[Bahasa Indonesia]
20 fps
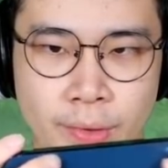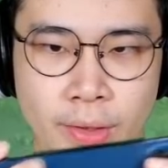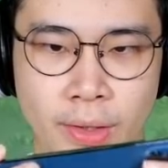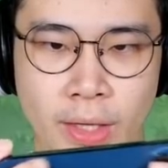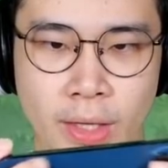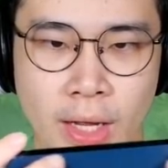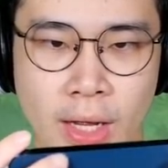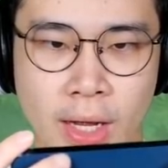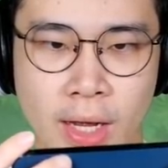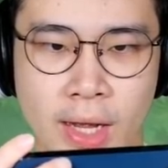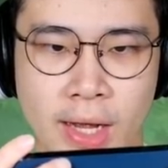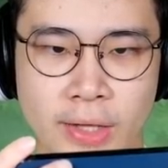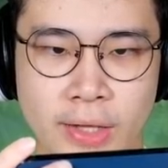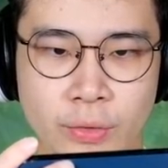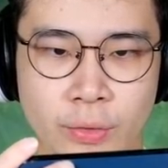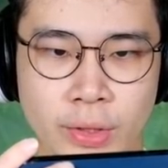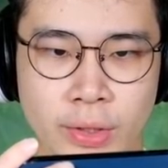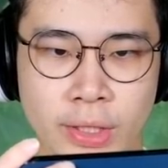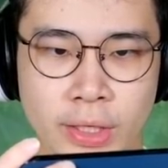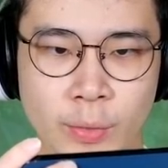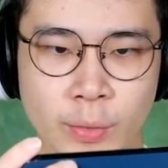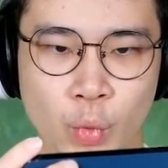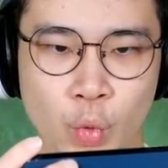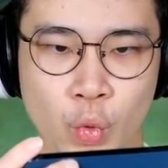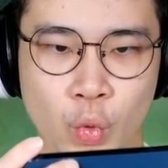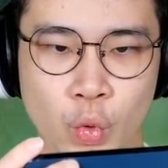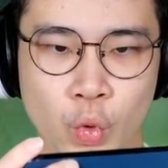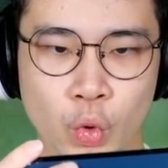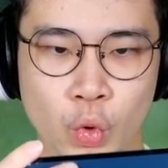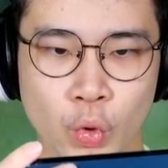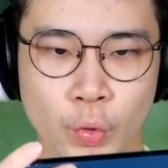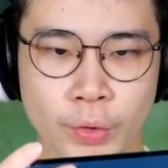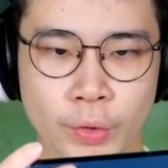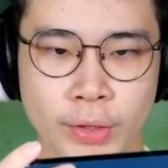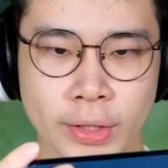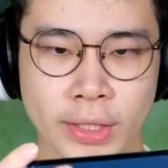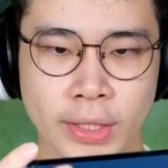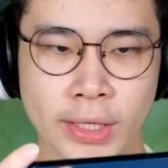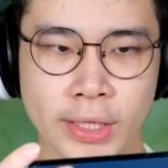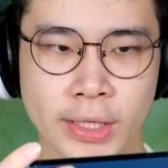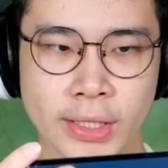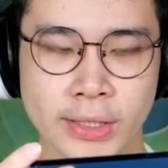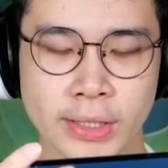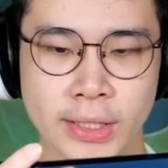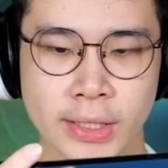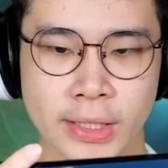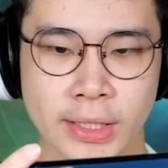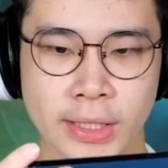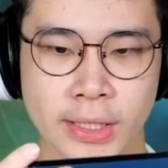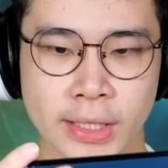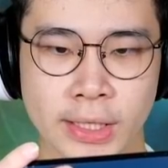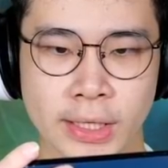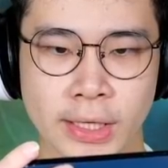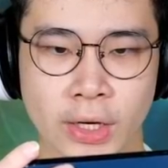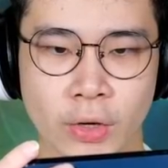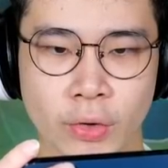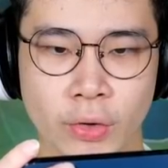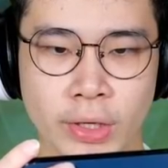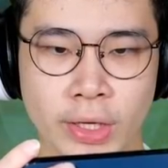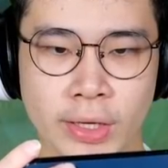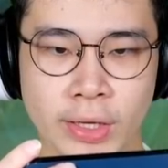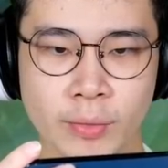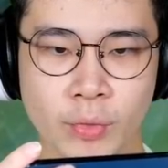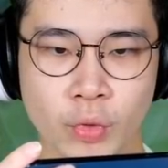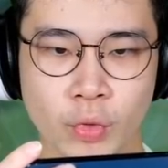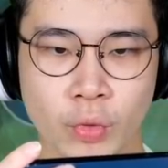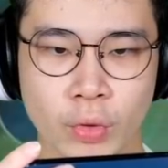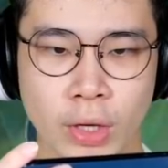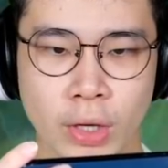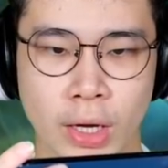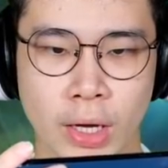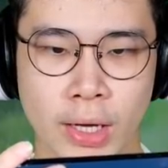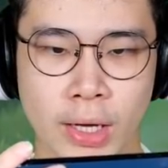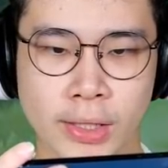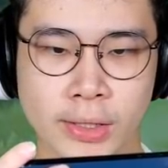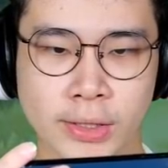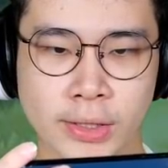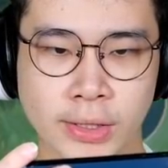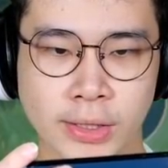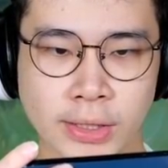Nice, sudah jadi buku. Jadi di sini kalau udah jadi buku guys,